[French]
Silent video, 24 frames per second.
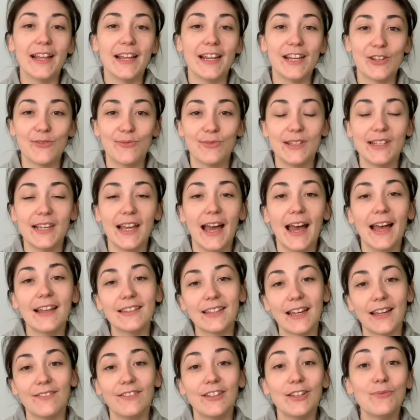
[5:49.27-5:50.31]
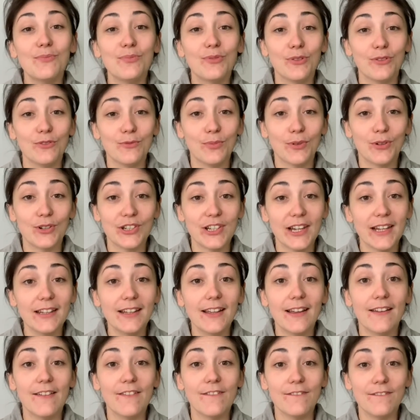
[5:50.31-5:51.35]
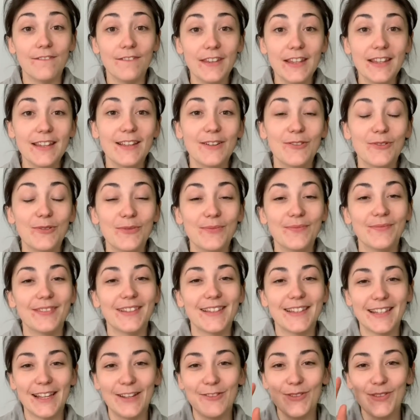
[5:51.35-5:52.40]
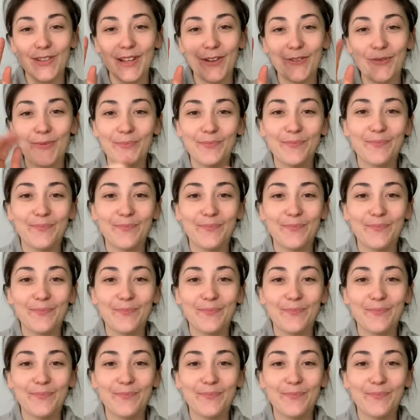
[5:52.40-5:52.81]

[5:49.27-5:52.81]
et je vous dis à très vite pour une prochaine vidéo. Salut, salut